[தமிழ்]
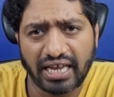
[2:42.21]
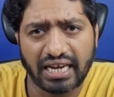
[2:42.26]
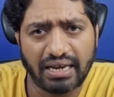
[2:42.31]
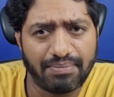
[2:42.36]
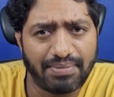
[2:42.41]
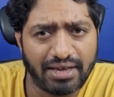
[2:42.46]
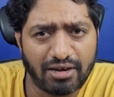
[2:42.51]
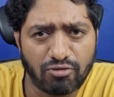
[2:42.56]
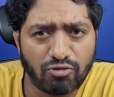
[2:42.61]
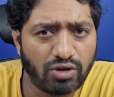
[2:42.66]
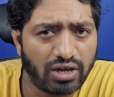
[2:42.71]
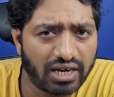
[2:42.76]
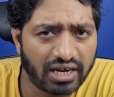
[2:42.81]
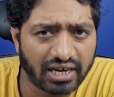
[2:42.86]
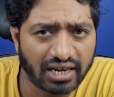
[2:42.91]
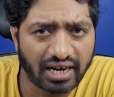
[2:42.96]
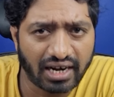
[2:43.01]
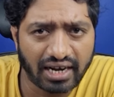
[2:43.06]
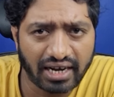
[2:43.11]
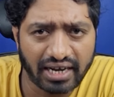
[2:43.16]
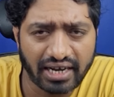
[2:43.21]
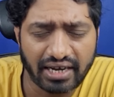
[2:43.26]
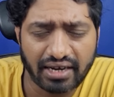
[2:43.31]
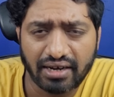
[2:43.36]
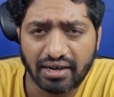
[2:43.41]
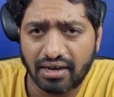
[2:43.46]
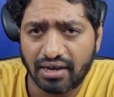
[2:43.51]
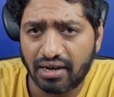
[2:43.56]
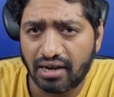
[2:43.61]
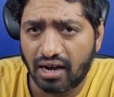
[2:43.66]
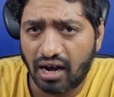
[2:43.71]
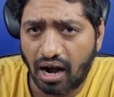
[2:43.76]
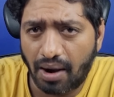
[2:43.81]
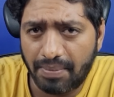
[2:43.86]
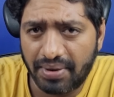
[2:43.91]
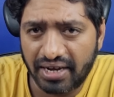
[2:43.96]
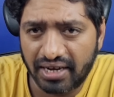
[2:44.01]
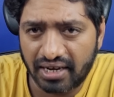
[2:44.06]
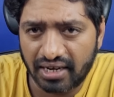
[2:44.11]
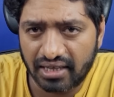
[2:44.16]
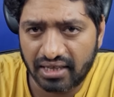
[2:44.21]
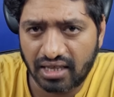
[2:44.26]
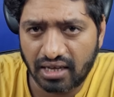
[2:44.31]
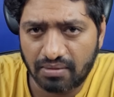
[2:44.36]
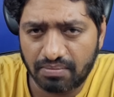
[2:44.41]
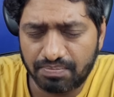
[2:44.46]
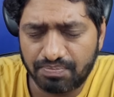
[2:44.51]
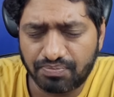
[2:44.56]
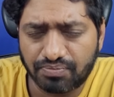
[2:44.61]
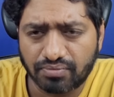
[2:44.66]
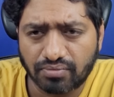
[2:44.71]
நிறைய பேர் உயிரிழக்கிறாங்க அப்படின்றது தான்